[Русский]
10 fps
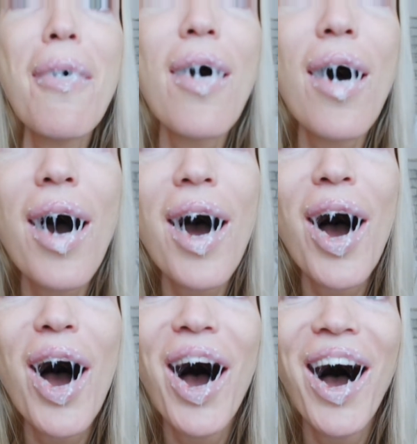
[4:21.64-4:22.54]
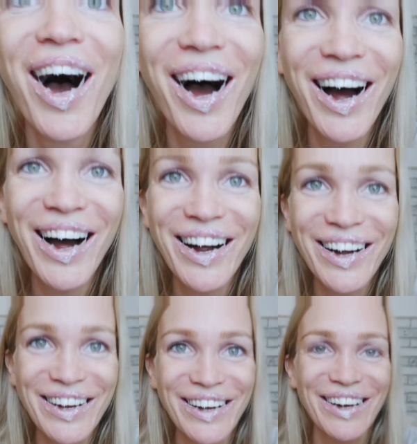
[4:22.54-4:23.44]
Ма.
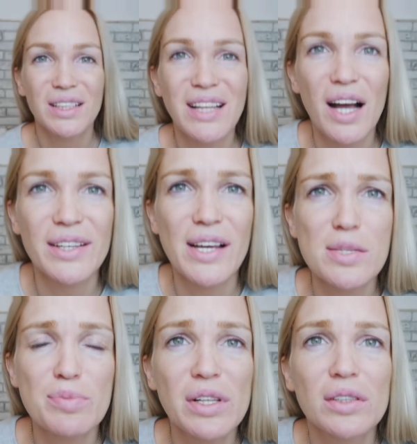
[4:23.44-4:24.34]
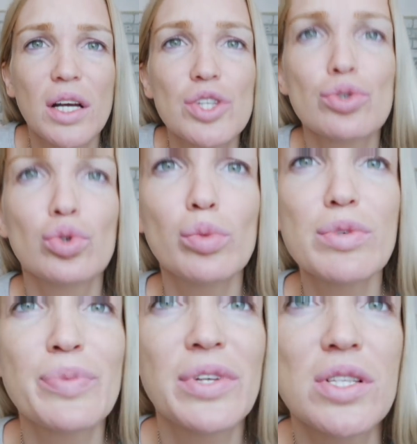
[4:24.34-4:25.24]
Так, я смыла наши
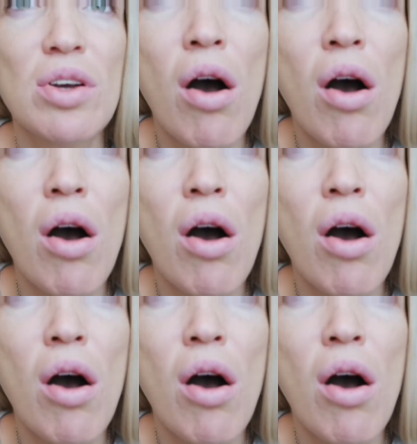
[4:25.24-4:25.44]
губы, смотрите.